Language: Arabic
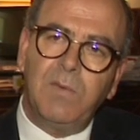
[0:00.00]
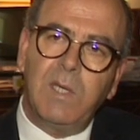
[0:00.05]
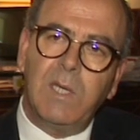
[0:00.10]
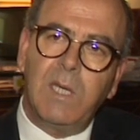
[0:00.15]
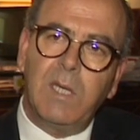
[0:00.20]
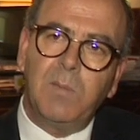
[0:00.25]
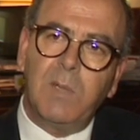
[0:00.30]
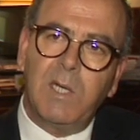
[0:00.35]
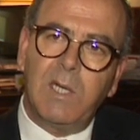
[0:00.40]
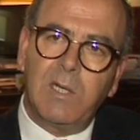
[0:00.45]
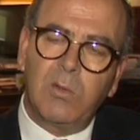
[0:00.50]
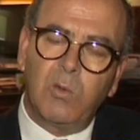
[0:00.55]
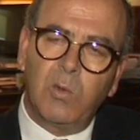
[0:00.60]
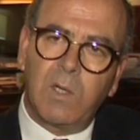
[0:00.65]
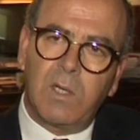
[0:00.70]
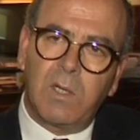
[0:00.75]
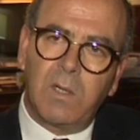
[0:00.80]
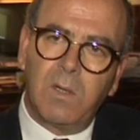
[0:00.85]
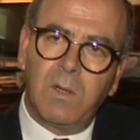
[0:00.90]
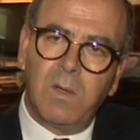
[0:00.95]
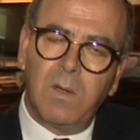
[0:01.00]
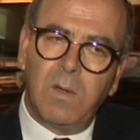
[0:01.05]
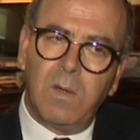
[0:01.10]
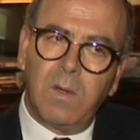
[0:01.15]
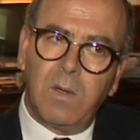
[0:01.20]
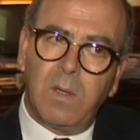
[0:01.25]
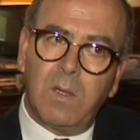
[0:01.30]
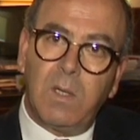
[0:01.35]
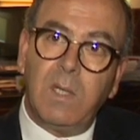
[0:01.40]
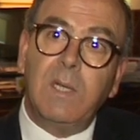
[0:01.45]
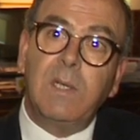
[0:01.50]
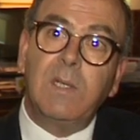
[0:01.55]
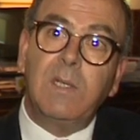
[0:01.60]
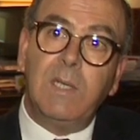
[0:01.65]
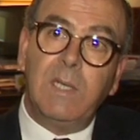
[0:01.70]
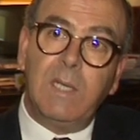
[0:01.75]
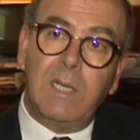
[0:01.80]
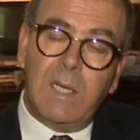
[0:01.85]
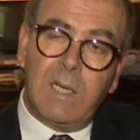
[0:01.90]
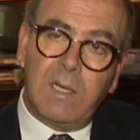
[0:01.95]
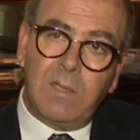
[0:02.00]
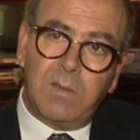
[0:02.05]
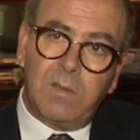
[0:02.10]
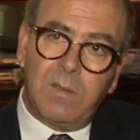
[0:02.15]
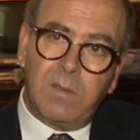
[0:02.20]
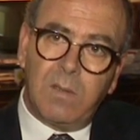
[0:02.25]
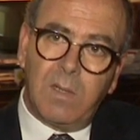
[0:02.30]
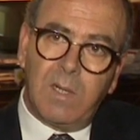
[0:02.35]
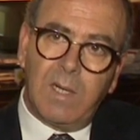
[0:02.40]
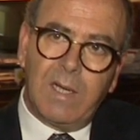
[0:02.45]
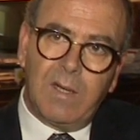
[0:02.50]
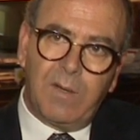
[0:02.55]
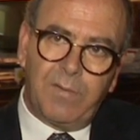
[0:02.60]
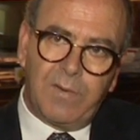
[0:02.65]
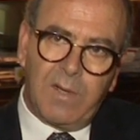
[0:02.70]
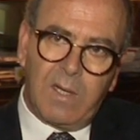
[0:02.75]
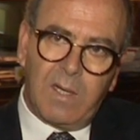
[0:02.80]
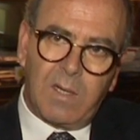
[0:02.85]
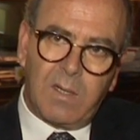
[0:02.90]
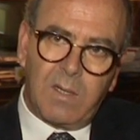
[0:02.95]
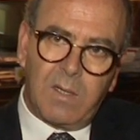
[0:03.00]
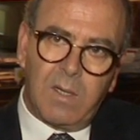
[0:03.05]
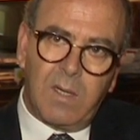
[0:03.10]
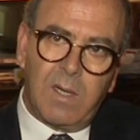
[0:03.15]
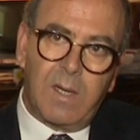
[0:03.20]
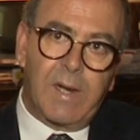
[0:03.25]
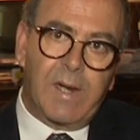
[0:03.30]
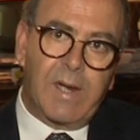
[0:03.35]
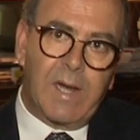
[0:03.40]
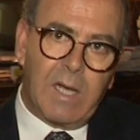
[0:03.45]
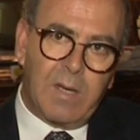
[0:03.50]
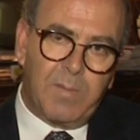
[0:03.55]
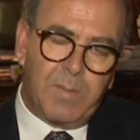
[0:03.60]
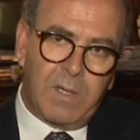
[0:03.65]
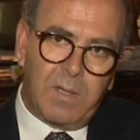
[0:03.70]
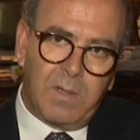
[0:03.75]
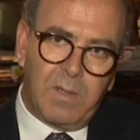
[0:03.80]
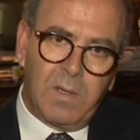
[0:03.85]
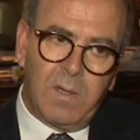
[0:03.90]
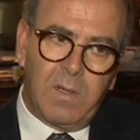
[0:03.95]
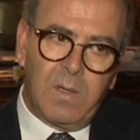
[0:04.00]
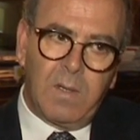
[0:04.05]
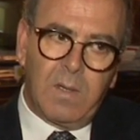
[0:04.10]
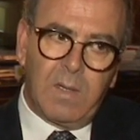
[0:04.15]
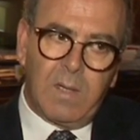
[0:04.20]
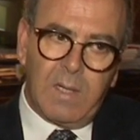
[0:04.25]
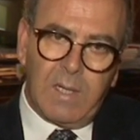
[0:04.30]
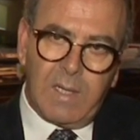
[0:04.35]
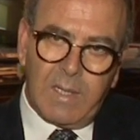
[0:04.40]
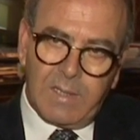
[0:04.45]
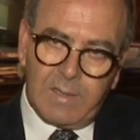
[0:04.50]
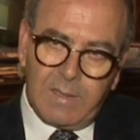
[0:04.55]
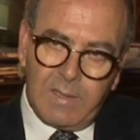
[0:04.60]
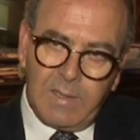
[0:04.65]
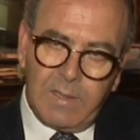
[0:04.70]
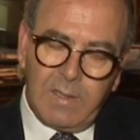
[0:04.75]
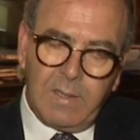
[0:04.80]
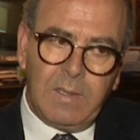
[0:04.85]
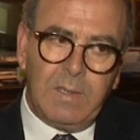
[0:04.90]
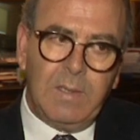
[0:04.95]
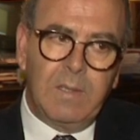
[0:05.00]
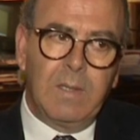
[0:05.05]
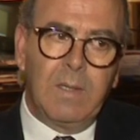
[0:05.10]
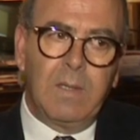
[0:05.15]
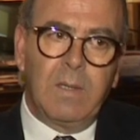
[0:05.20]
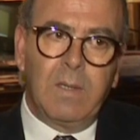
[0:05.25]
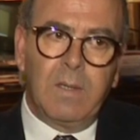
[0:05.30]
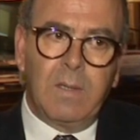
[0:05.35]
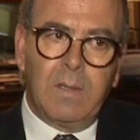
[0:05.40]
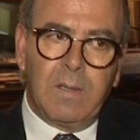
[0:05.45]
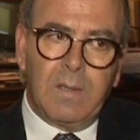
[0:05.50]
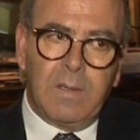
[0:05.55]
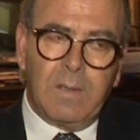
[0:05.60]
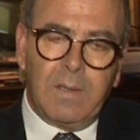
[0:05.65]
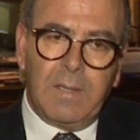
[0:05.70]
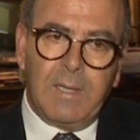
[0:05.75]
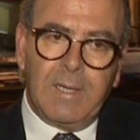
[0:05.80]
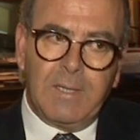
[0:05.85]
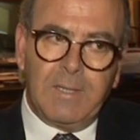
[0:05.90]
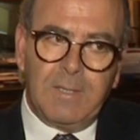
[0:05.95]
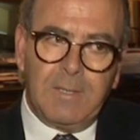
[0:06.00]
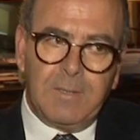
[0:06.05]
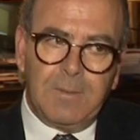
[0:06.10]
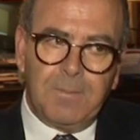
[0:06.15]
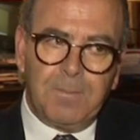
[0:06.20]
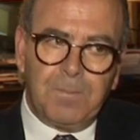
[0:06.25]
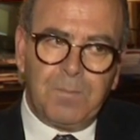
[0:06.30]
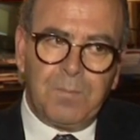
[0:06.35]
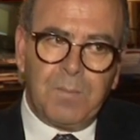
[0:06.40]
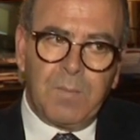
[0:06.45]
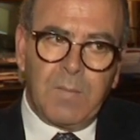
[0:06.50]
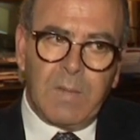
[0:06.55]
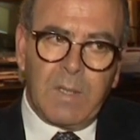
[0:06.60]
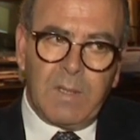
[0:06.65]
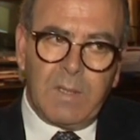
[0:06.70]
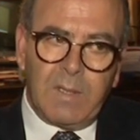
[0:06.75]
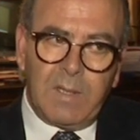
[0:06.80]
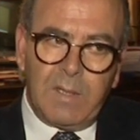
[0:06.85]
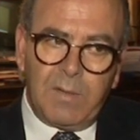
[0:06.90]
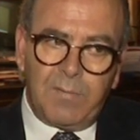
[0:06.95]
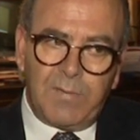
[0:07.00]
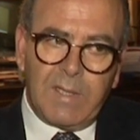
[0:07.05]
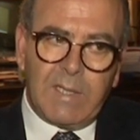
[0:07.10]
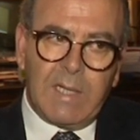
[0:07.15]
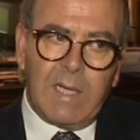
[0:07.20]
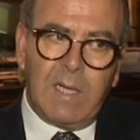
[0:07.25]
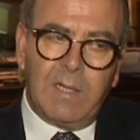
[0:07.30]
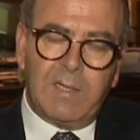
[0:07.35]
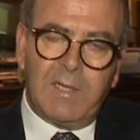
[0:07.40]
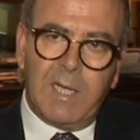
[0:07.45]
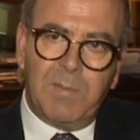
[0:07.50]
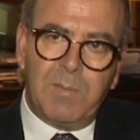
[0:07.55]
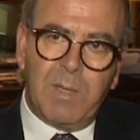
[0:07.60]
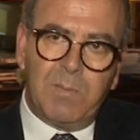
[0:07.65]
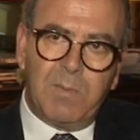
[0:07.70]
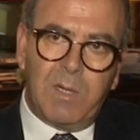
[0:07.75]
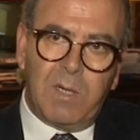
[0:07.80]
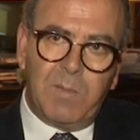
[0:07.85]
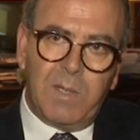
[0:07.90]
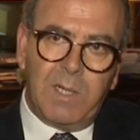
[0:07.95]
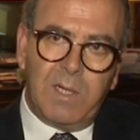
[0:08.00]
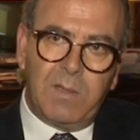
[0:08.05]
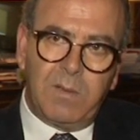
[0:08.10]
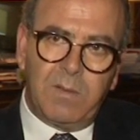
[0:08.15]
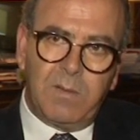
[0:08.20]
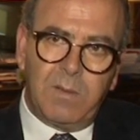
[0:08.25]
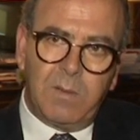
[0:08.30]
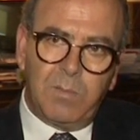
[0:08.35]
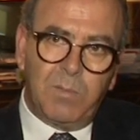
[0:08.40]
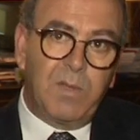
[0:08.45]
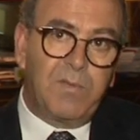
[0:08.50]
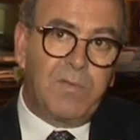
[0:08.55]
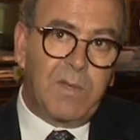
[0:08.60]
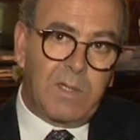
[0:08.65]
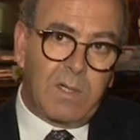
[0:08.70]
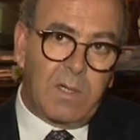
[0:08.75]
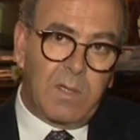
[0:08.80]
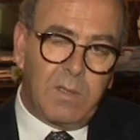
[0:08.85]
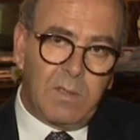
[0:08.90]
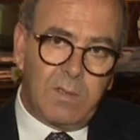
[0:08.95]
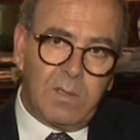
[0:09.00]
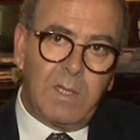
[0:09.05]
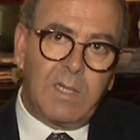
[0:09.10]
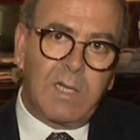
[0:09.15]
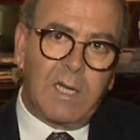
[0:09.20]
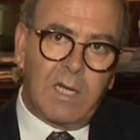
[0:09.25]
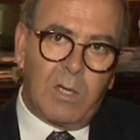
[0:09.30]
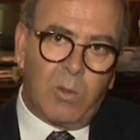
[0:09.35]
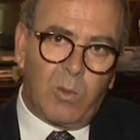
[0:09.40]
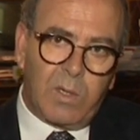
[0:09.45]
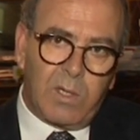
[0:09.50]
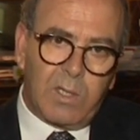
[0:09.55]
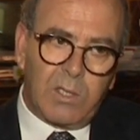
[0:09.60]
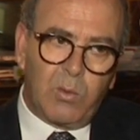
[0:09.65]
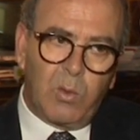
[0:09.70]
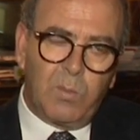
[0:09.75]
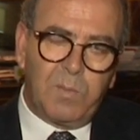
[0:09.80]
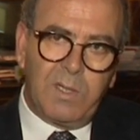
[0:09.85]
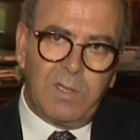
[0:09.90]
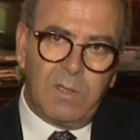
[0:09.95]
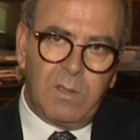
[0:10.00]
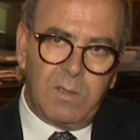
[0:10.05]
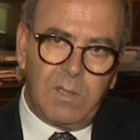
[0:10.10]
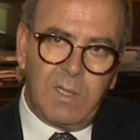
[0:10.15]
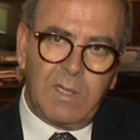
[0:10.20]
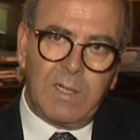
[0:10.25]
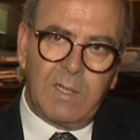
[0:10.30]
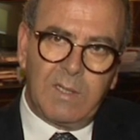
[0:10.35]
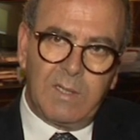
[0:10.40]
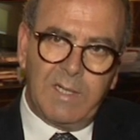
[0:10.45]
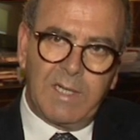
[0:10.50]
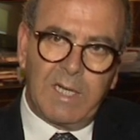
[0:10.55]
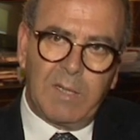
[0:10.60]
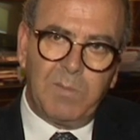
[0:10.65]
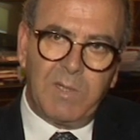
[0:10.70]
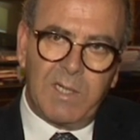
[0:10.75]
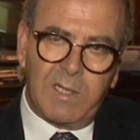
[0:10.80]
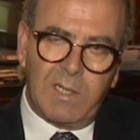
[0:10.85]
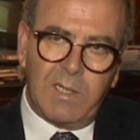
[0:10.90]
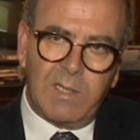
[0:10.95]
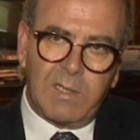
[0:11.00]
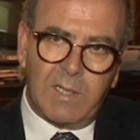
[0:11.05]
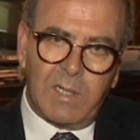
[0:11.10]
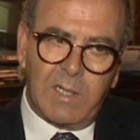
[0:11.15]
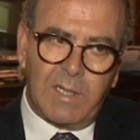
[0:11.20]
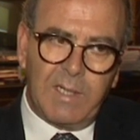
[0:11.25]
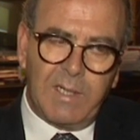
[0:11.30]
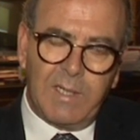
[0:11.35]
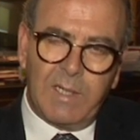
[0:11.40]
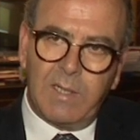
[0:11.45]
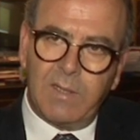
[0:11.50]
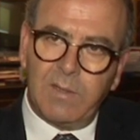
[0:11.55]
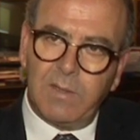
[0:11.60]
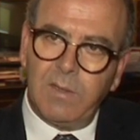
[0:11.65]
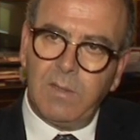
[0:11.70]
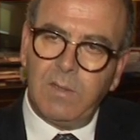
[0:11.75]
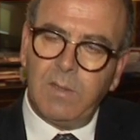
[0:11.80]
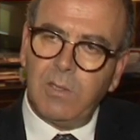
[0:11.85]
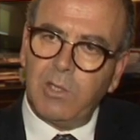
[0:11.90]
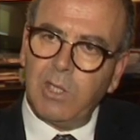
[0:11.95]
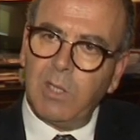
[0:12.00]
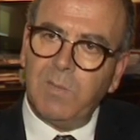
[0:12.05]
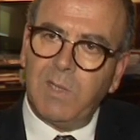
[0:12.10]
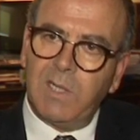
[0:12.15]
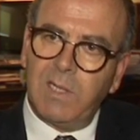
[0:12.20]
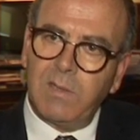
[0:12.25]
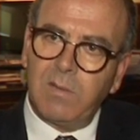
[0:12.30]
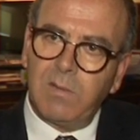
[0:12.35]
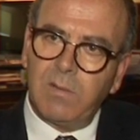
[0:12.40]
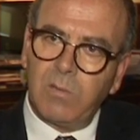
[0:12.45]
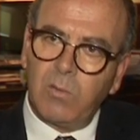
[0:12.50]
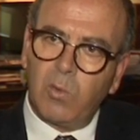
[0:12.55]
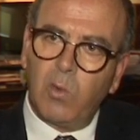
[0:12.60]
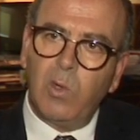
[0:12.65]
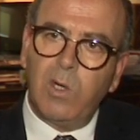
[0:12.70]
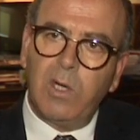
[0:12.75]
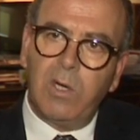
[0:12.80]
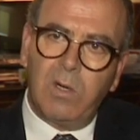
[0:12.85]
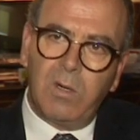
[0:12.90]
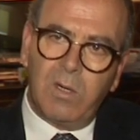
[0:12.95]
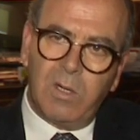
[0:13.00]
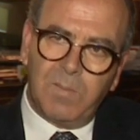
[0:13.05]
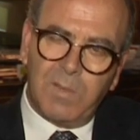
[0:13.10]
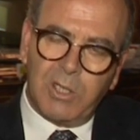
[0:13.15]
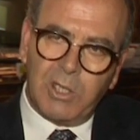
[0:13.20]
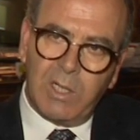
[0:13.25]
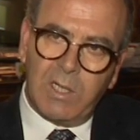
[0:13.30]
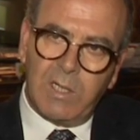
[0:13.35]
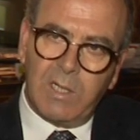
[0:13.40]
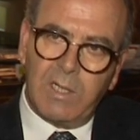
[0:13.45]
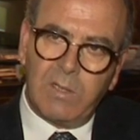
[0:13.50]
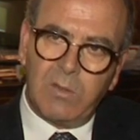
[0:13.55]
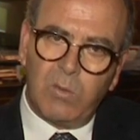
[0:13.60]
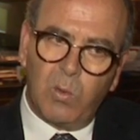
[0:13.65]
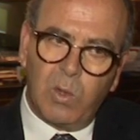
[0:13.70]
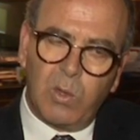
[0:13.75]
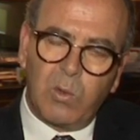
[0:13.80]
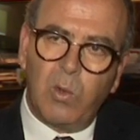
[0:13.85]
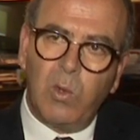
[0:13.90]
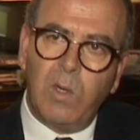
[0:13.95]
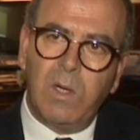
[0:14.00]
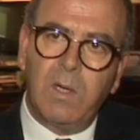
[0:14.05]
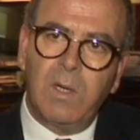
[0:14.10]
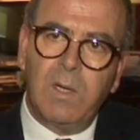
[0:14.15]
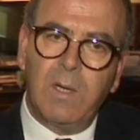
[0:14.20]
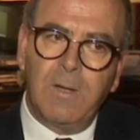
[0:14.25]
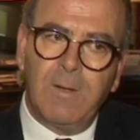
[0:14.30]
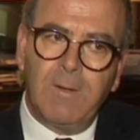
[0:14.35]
فيها بلادنا لارتياد الآفاق الرحبة التي آه، يعني آه، انفتحت امام البلد بفضل تلك الاوراش وتلك الديناميات الاصلاحيه التي شملت كل المجالات وكل